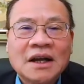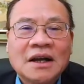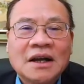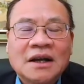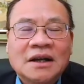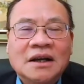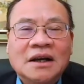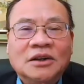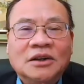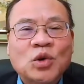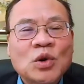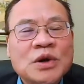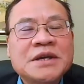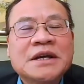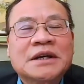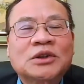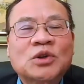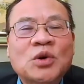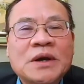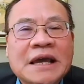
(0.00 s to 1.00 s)
À, tuy
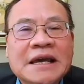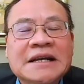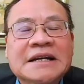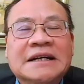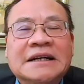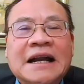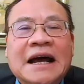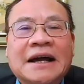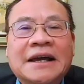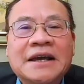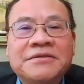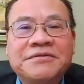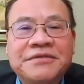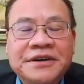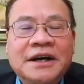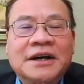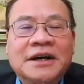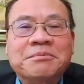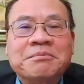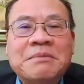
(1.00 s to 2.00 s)
nhiên tôi nghĩ rằng là cái
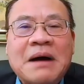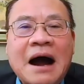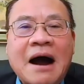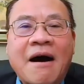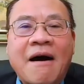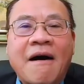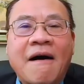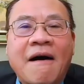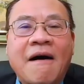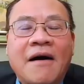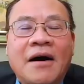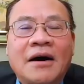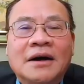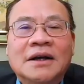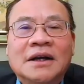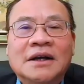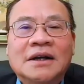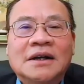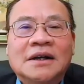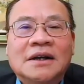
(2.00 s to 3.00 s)
việc mà họ
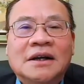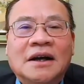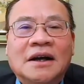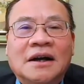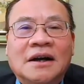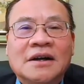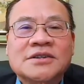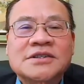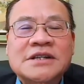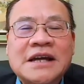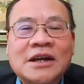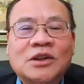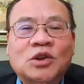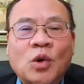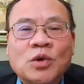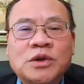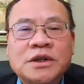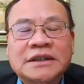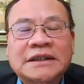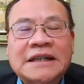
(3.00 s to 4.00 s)
à, sẽ
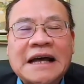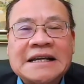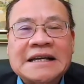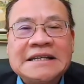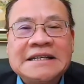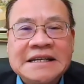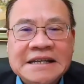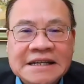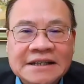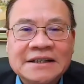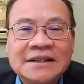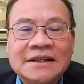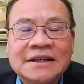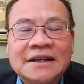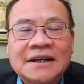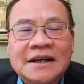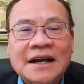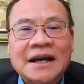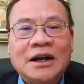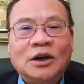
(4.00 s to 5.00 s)
tổ chức tháng giêng
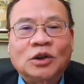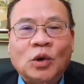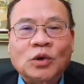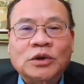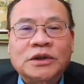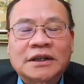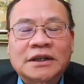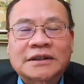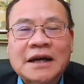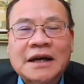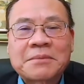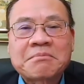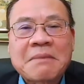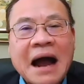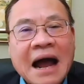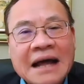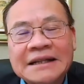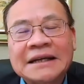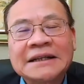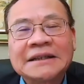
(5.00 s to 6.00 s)
hay là tổ chức tháng
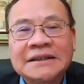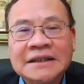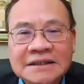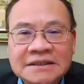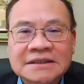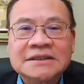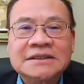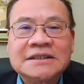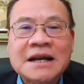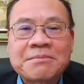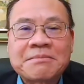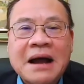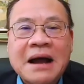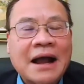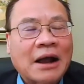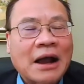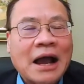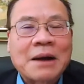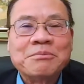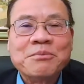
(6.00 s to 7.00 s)
3 tháng 4 năm
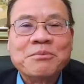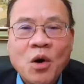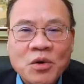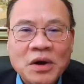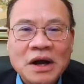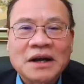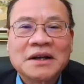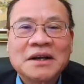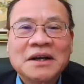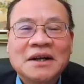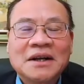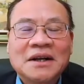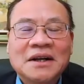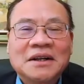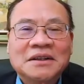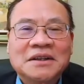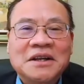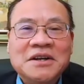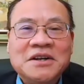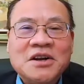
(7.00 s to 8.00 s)
2021 á,
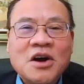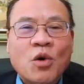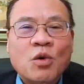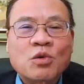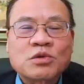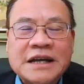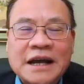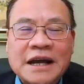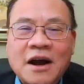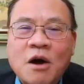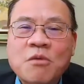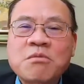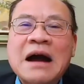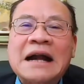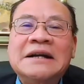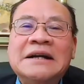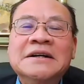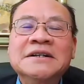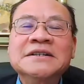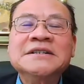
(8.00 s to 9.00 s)
thì nó cũng sẽ không
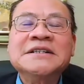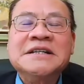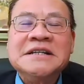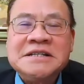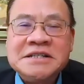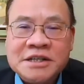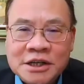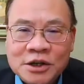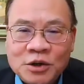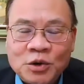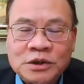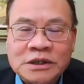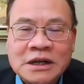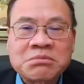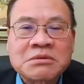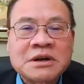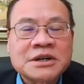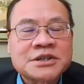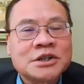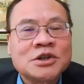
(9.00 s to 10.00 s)
ảnh hưởng gì nhiều
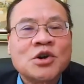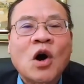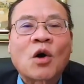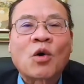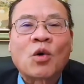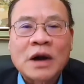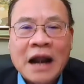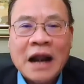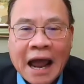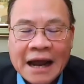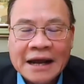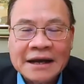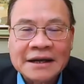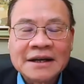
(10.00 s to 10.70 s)
trong cái sinh hoạt của đảng